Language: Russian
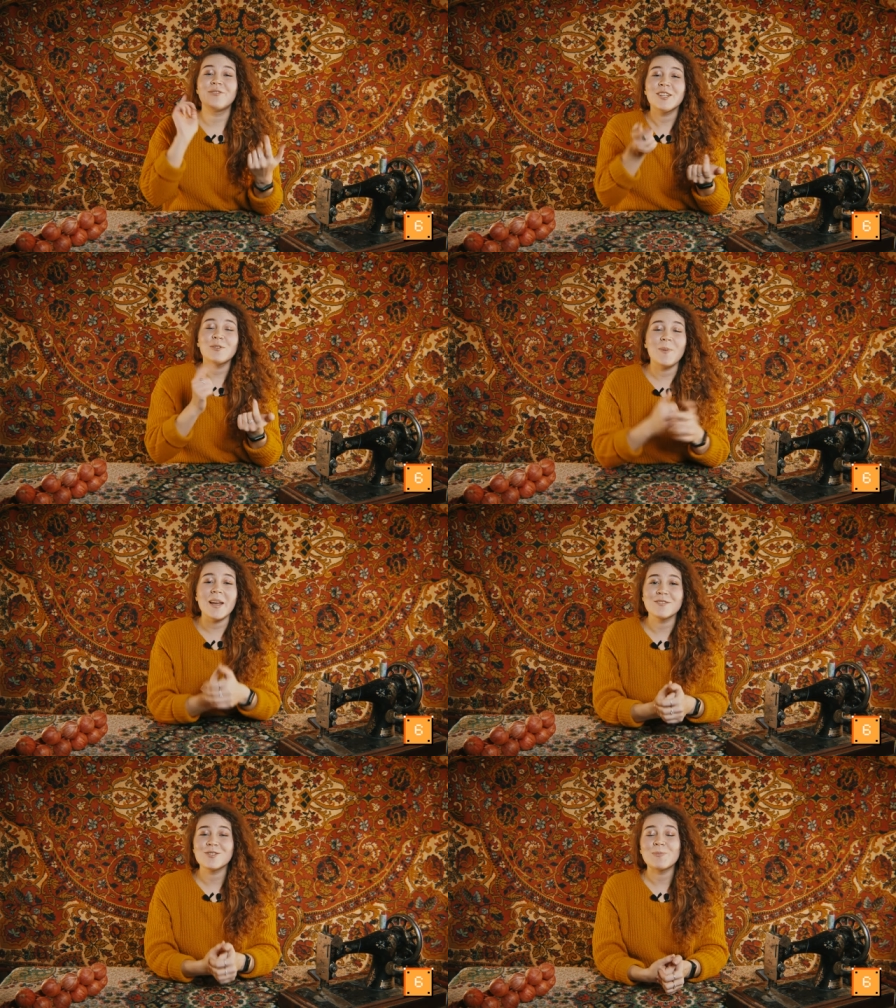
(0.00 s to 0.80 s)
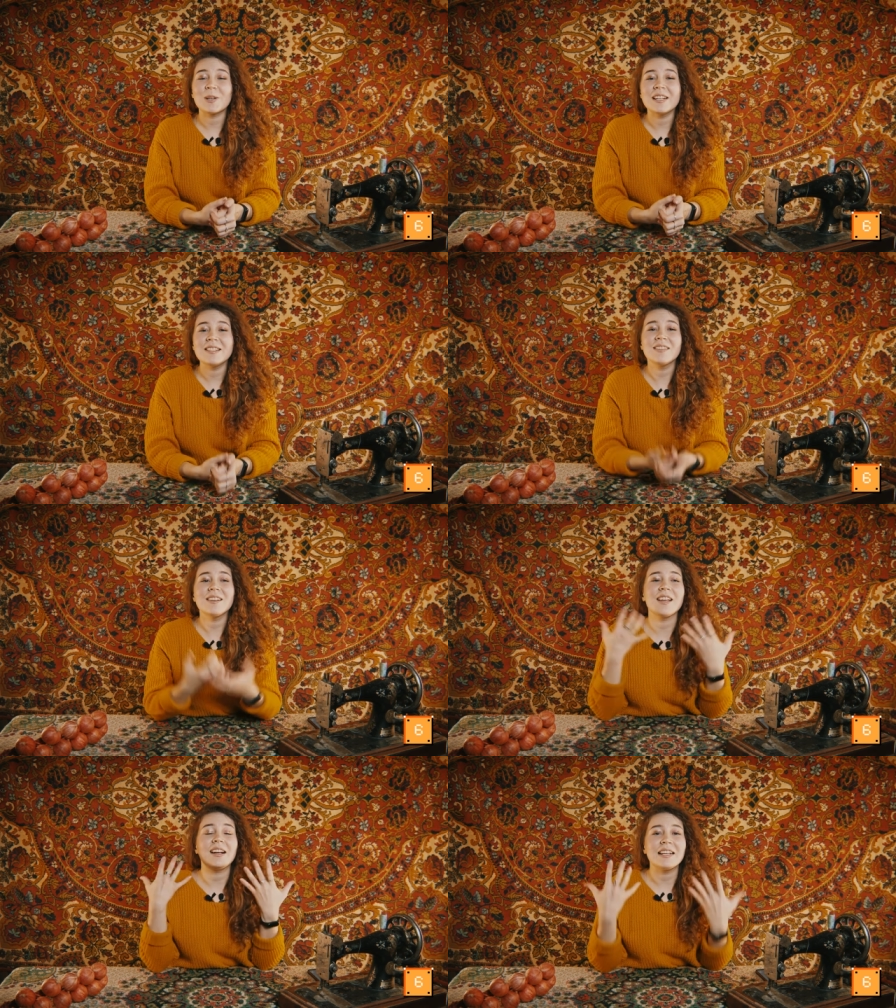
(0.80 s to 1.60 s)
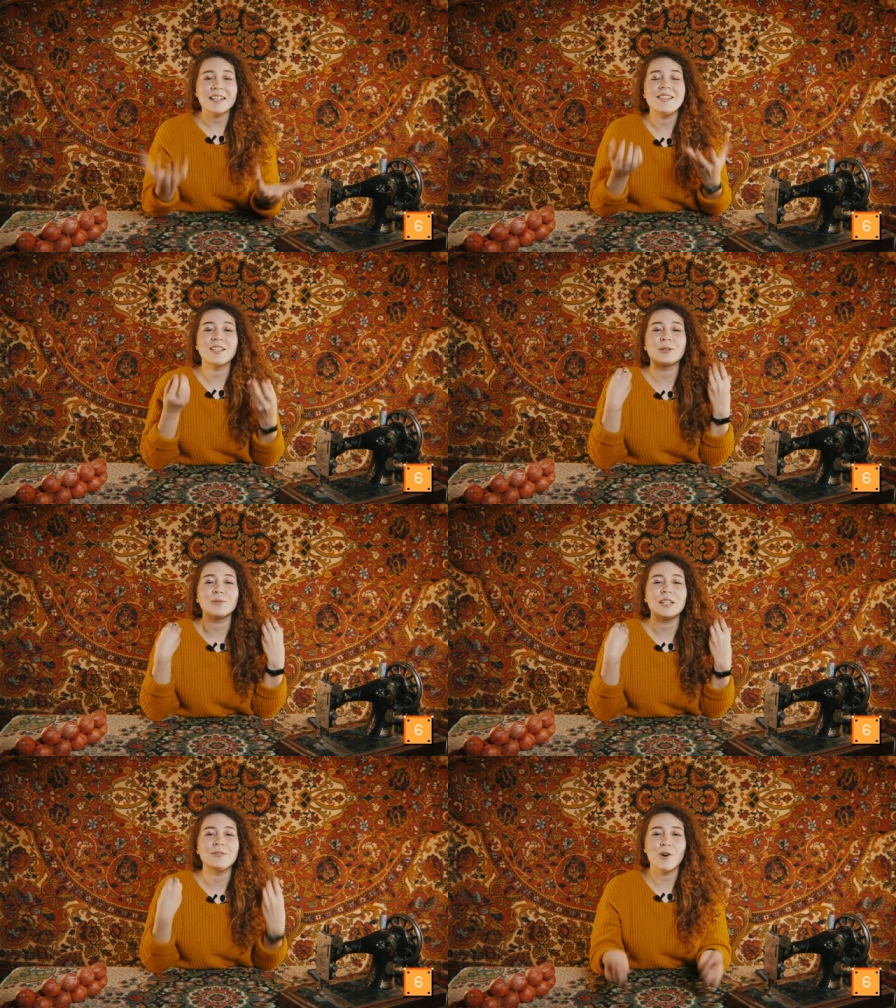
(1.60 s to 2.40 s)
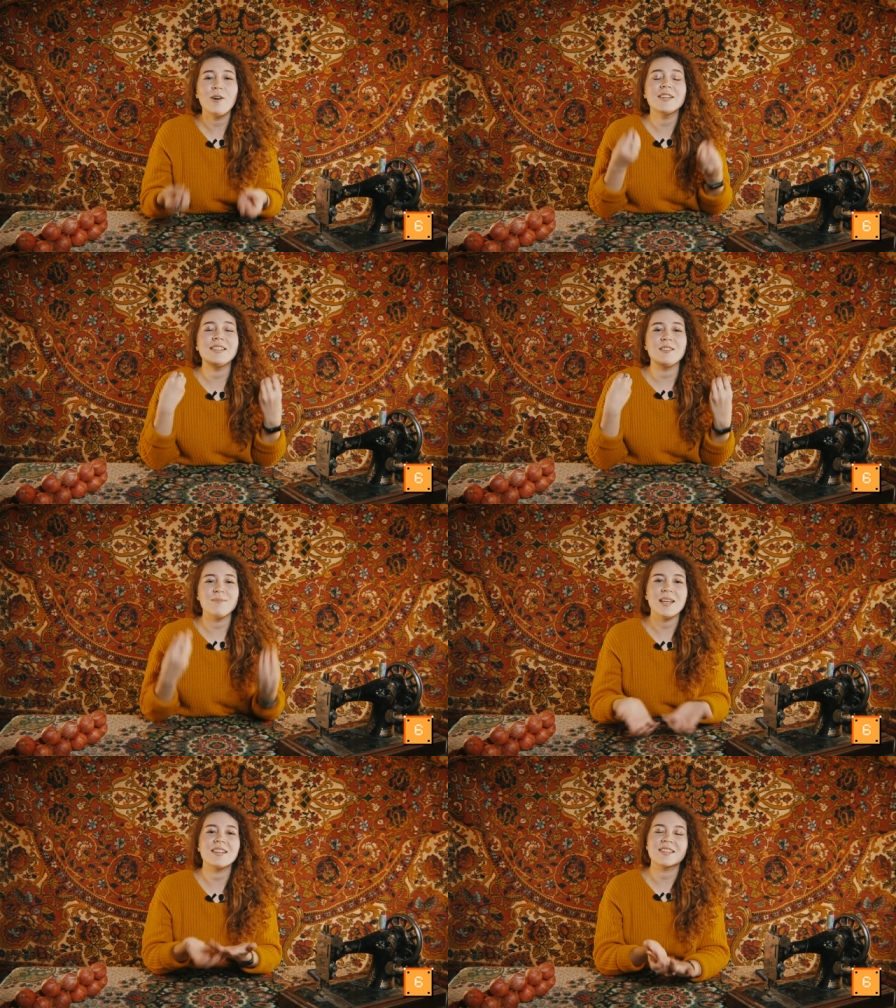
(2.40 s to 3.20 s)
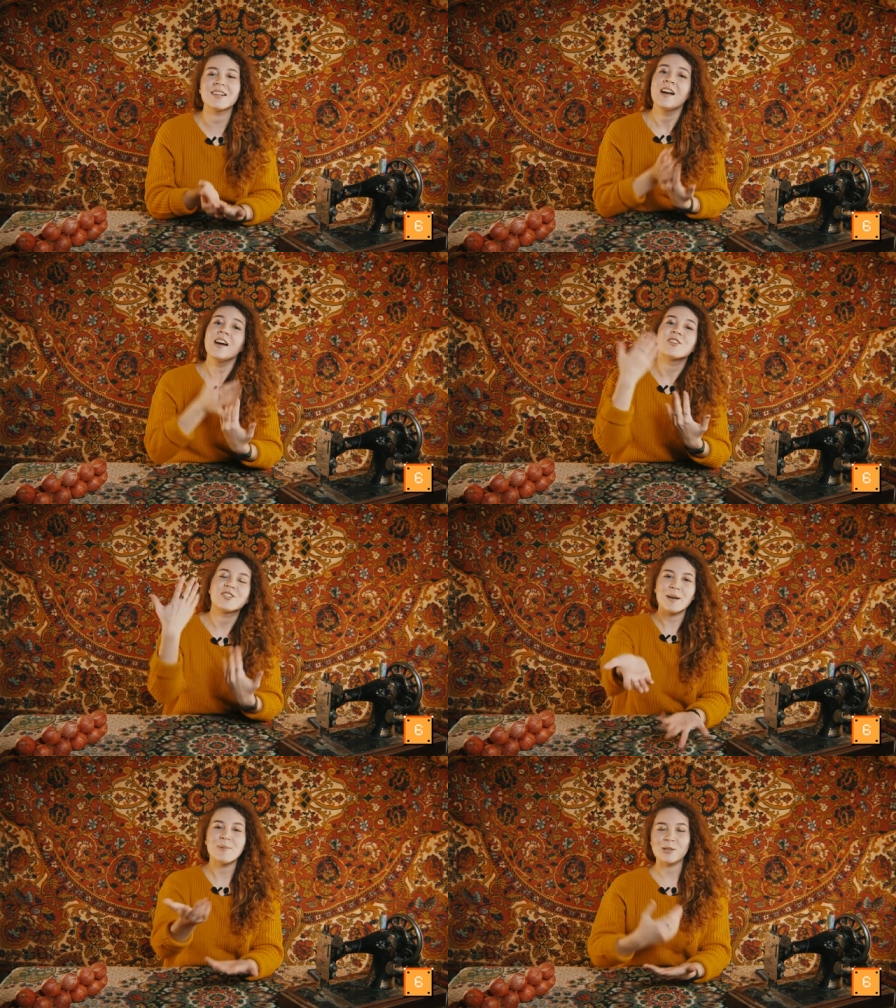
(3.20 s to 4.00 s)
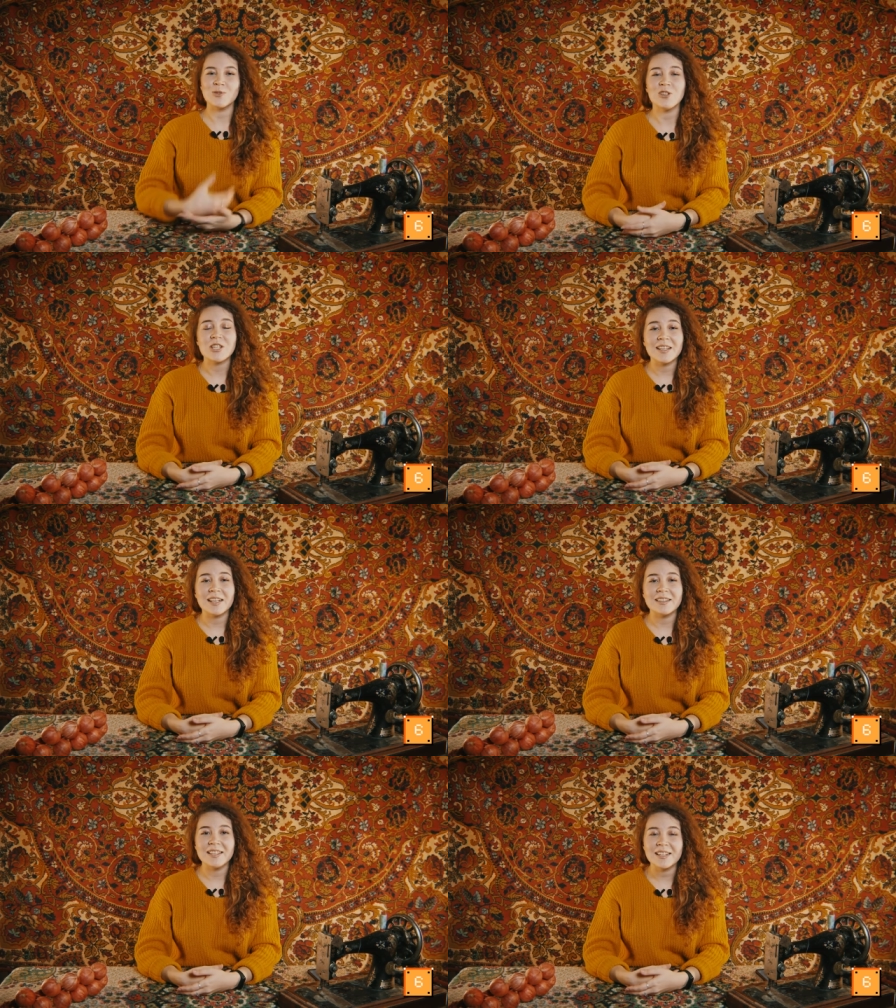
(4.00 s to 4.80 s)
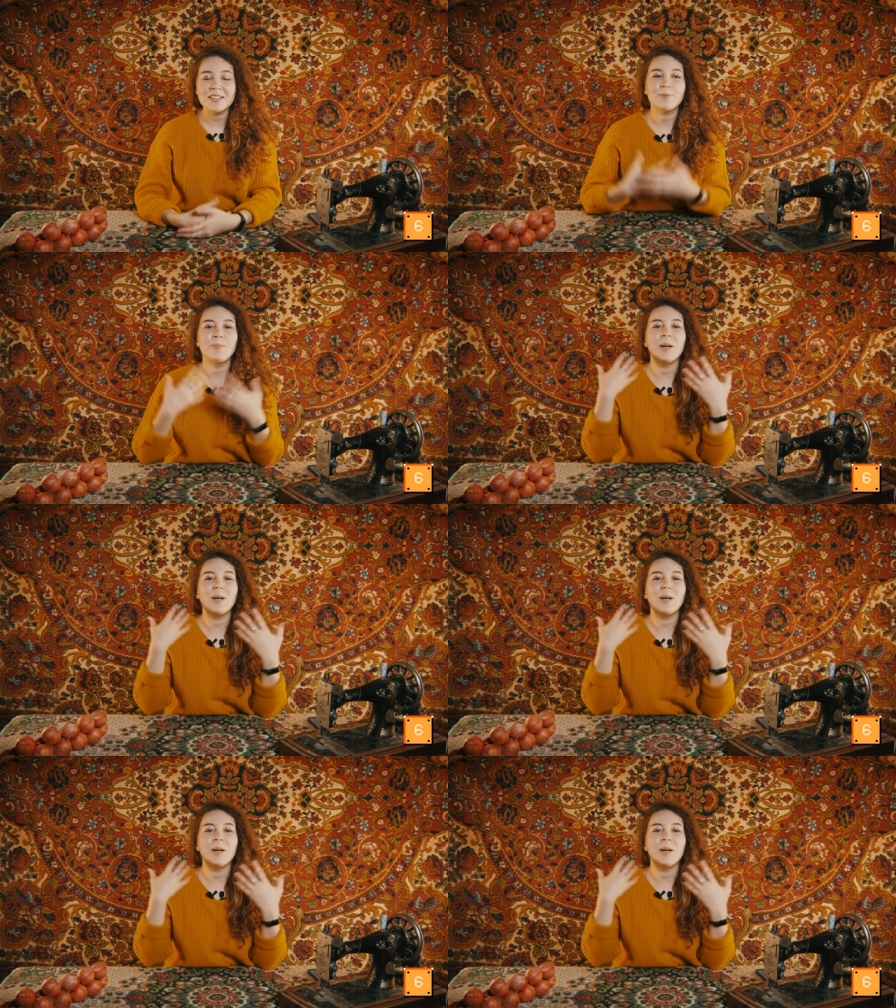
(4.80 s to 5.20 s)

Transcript: В эту пятницу проходило закрытие трудового семестра штаба студенческих отрядов